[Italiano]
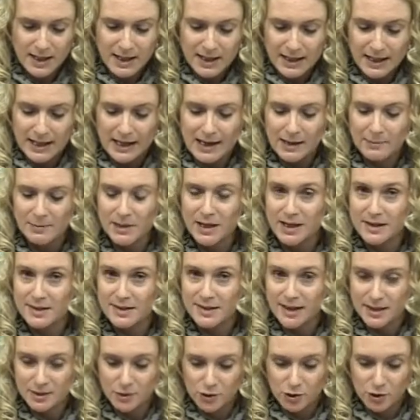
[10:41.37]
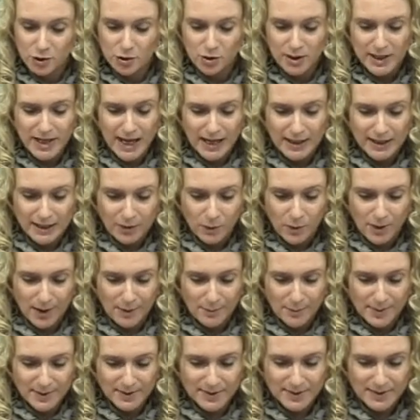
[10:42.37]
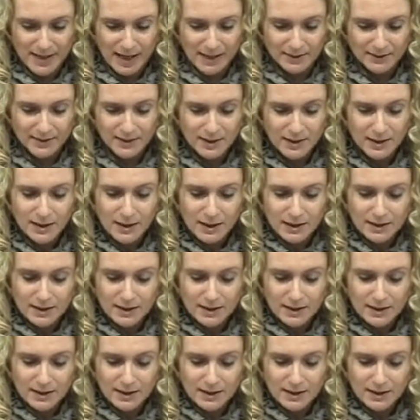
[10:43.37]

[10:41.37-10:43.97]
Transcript: che le amministrazioni, anche quelle passate,